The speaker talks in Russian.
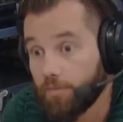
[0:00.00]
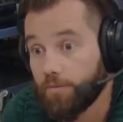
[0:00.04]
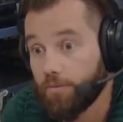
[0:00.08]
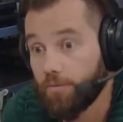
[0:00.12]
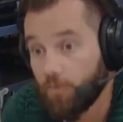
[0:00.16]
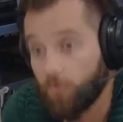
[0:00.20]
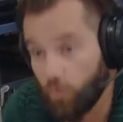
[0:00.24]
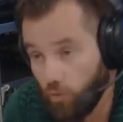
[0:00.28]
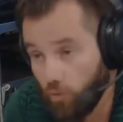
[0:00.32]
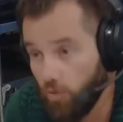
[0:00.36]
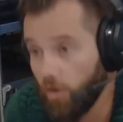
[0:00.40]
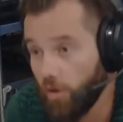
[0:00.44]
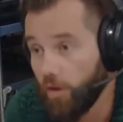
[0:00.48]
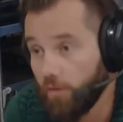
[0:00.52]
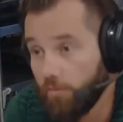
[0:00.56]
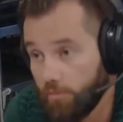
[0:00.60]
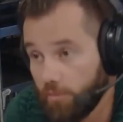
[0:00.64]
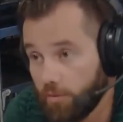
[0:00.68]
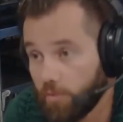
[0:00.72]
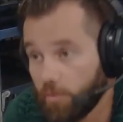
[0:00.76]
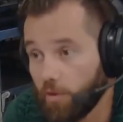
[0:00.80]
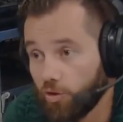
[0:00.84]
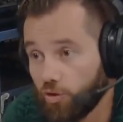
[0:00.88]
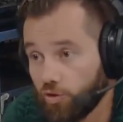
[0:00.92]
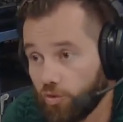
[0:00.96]
Ну да,
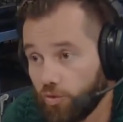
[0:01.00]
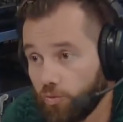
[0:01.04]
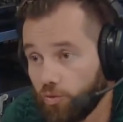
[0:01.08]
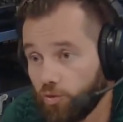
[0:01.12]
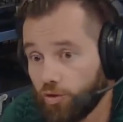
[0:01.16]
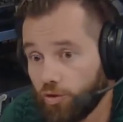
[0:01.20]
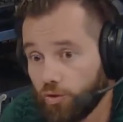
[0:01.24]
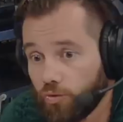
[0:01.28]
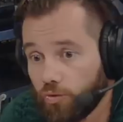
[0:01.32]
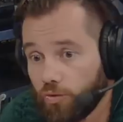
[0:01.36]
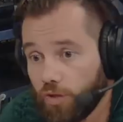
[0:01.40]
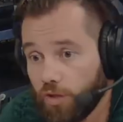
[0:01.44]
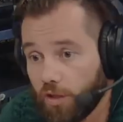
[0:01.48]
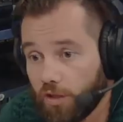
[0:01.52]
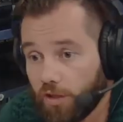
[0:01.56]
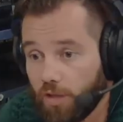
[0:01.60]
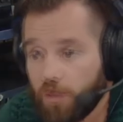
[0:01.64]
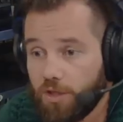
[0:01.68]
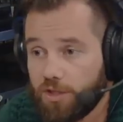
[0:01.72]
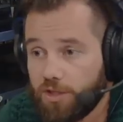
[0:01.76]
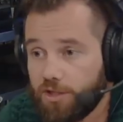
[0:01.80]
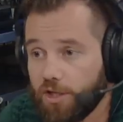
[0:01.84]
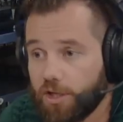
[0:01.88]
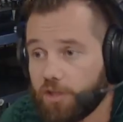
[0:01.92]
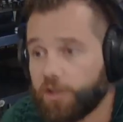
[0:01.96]
по большому счету, да. Там да.
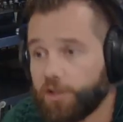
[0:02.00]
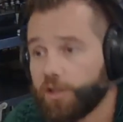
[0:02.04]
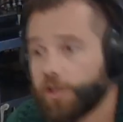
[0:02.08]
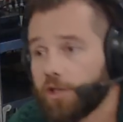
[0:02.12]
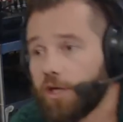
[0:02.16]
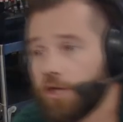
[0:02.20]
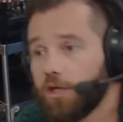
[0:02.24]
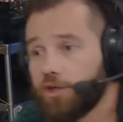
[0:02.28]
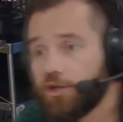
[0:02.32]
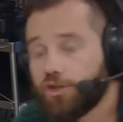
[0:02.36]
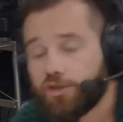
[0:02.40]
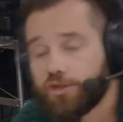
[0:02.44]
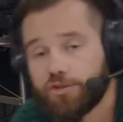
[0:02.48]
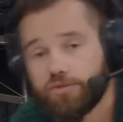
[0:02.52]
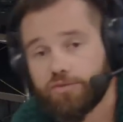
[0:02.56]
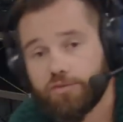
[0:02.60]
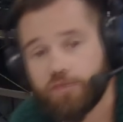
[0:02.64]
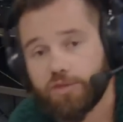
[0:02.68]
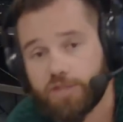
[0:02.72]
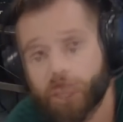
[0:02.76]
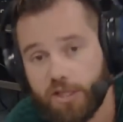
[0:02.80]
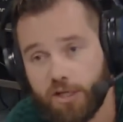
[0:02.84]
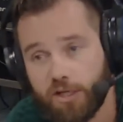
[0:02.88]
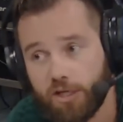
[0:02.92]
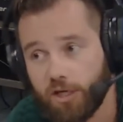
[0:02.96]
есть некоторое количество
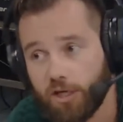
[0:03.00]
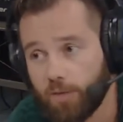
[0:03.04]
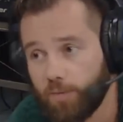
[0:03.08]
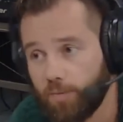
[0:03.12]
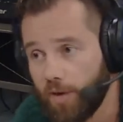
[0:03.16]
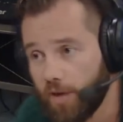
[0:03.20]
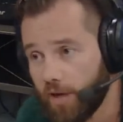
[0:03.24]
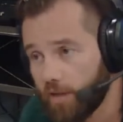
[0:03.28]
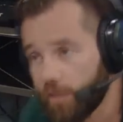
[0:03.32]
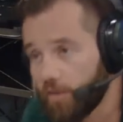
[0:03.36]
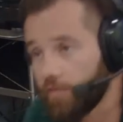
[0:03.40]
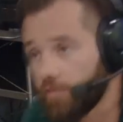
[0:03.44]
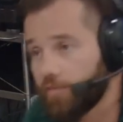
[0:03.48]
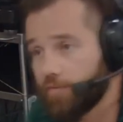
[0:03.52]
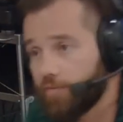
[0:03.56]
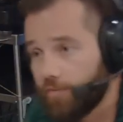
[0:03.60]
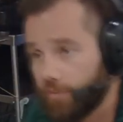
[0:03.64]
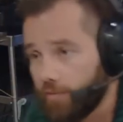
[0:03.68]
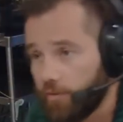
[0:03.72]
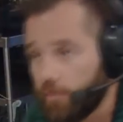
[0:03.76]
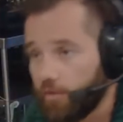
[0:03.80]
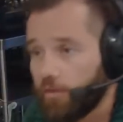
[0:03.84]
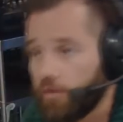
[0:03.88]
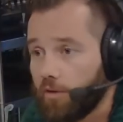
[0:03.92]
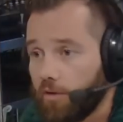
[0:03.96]
национальных парков,
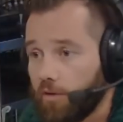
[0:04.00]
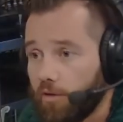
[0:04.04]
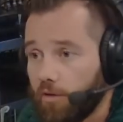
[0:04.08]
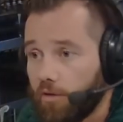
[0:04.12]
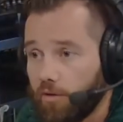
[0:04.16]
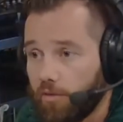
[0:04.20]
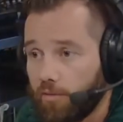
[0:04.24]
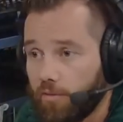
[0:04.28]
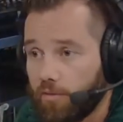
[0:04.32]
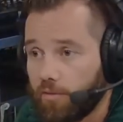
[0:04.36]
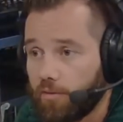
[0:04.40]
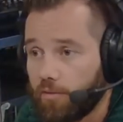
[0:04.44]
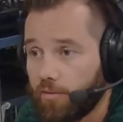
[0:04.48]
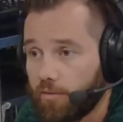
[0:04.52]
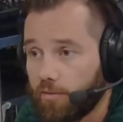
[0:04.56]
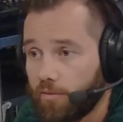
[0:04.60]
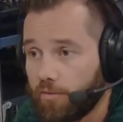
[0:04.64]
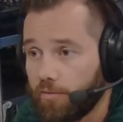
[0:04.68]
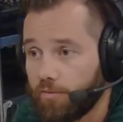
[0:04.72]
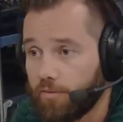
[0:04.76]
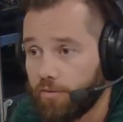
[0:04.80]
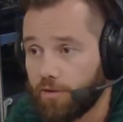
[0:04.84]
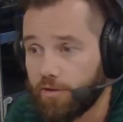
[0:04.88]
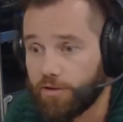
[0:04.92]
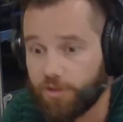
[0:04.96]
э,
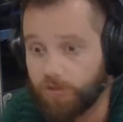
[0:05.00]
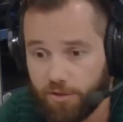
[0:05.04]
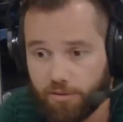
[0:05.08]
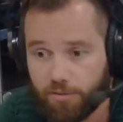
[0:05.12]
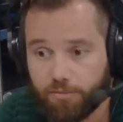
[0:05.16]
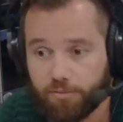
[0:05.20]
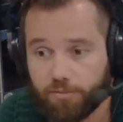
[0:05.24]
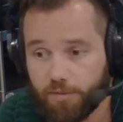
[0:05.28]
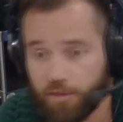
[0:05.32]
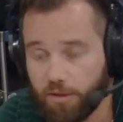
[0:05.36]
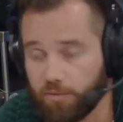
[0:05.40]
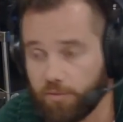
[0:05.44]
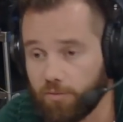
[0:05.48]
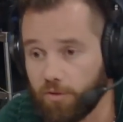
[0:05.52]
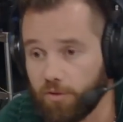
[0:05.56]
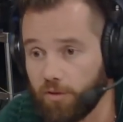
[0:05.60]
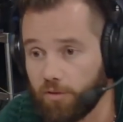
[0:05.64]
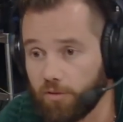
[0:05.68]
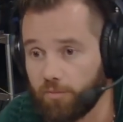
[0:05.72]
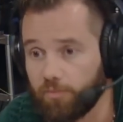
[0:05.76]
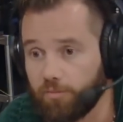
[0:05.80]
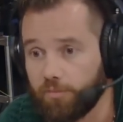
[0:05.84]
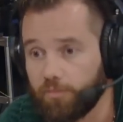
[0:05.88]
где как бы